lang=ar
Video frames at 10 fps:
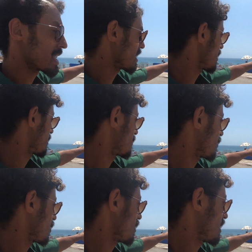
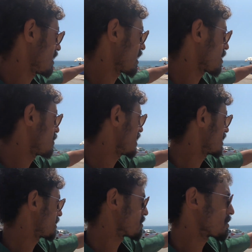كاتدرال
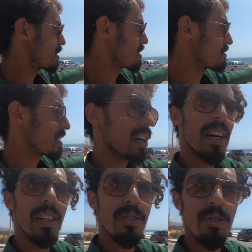الاخوان امسوان
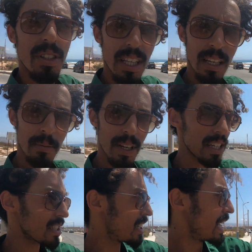فيها جوج ديال لي
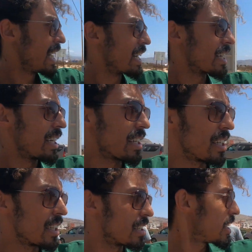بلاج كاين
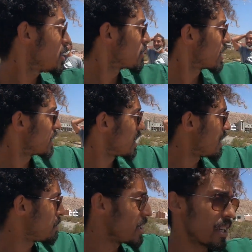كاتدرال وكاين
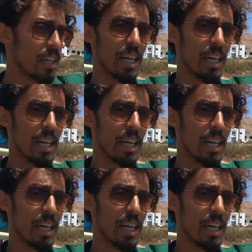لابي